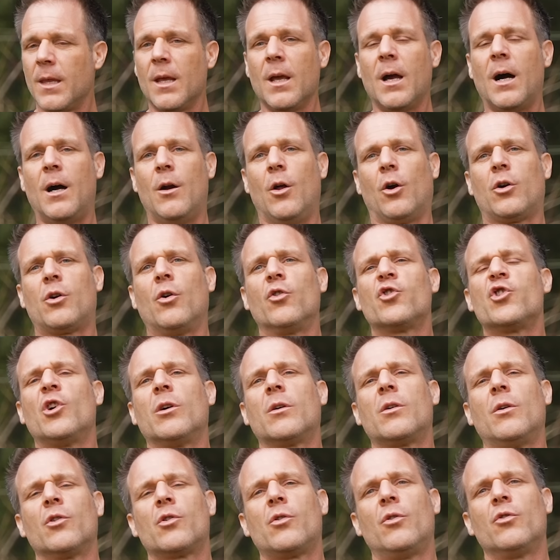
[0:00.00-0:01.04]
Tu, fais...
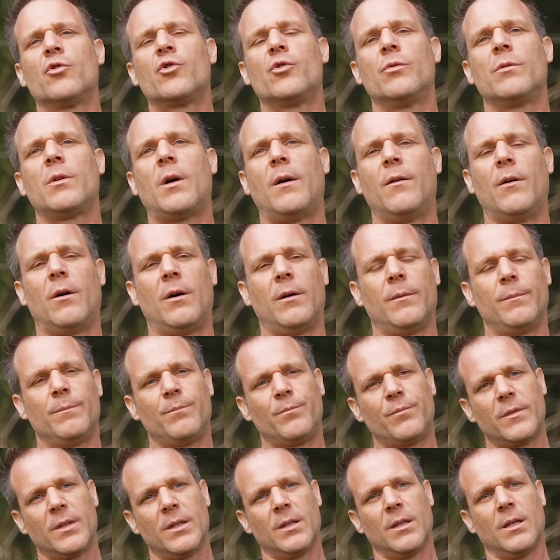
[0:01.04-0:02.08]
quand, je, quand, je, alors
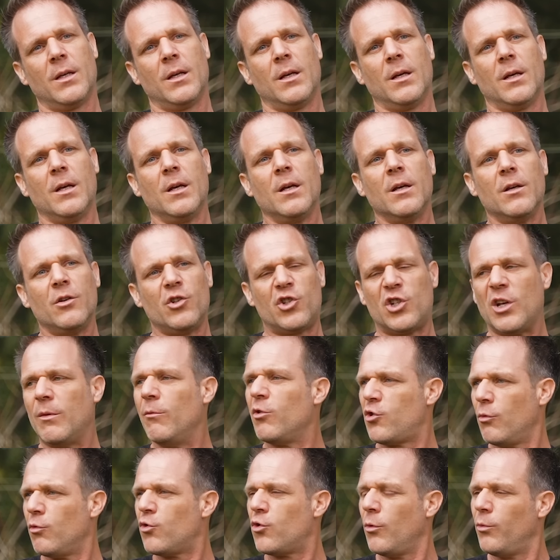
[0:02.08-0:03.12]
je,
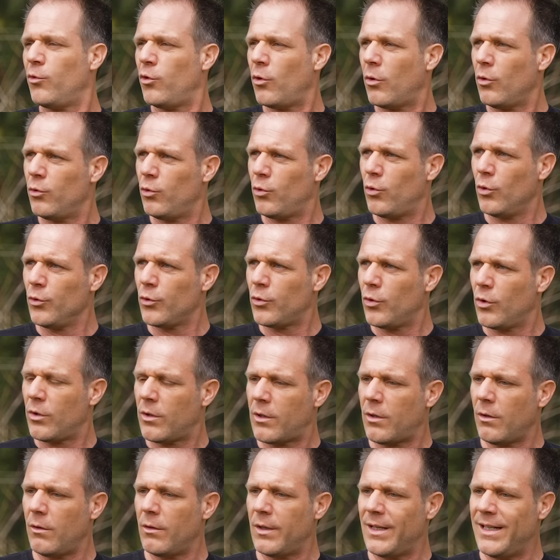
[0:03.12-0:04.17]
je, me suis rendu compte que
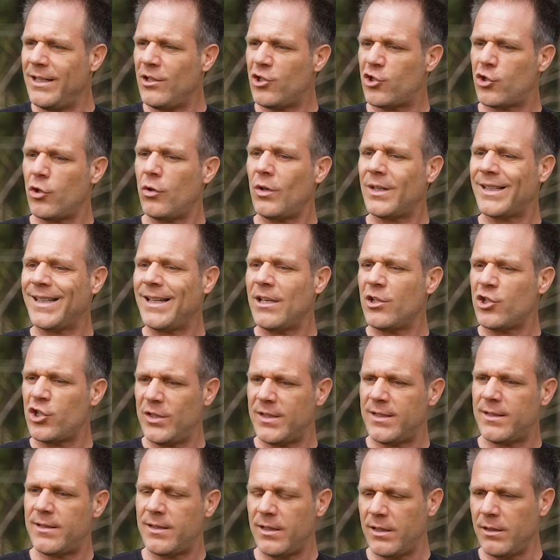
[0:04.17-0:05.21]
quand les gens
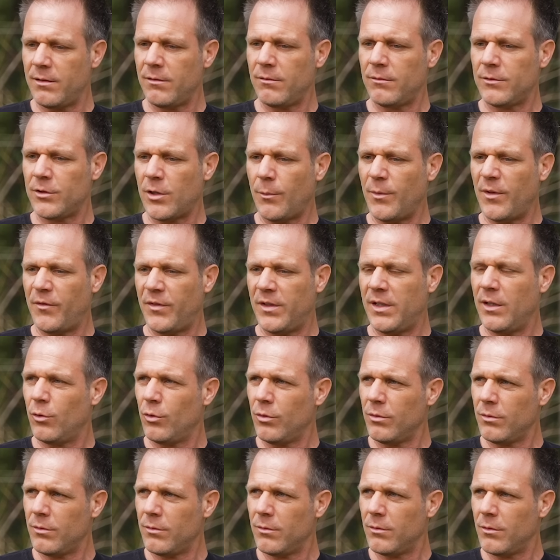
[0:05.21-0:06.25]
réagissaient dans mes
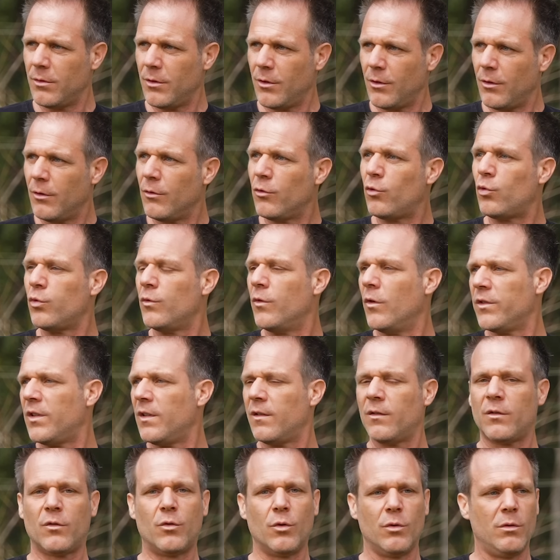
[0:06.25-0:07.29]
vidéos, souvent
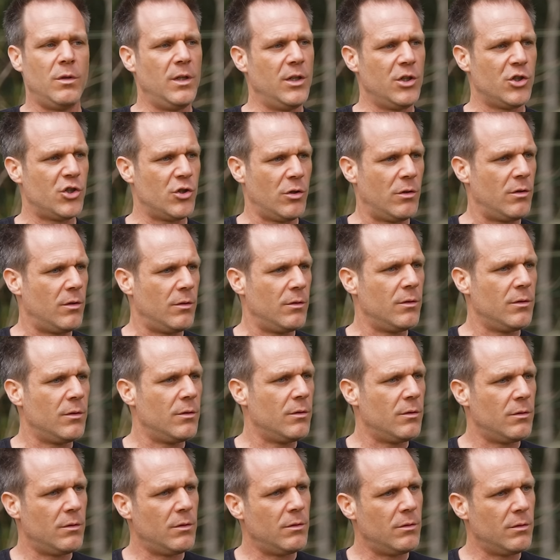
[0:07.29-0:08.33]
c'est ce que les gens,
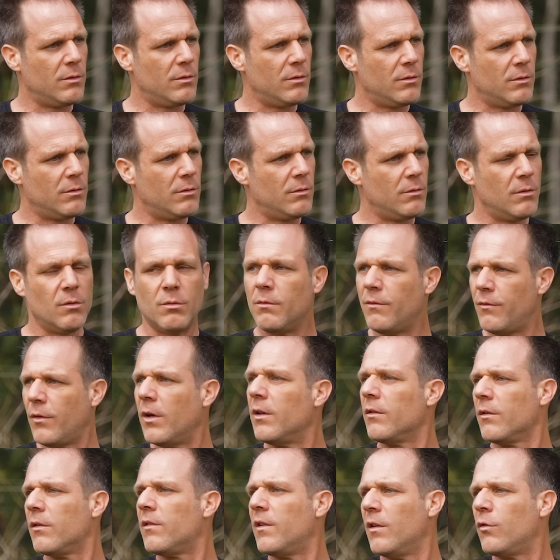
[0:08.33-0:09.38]

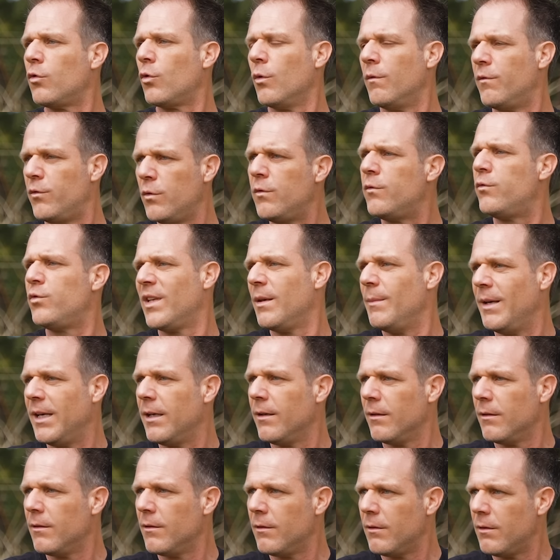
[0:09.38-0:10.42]
enfin c'est ce que vous vous
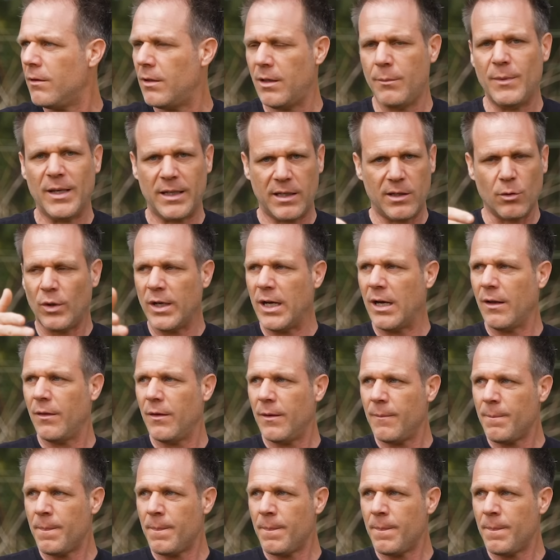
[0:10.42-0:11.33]
aimez, les mecs qui regardent.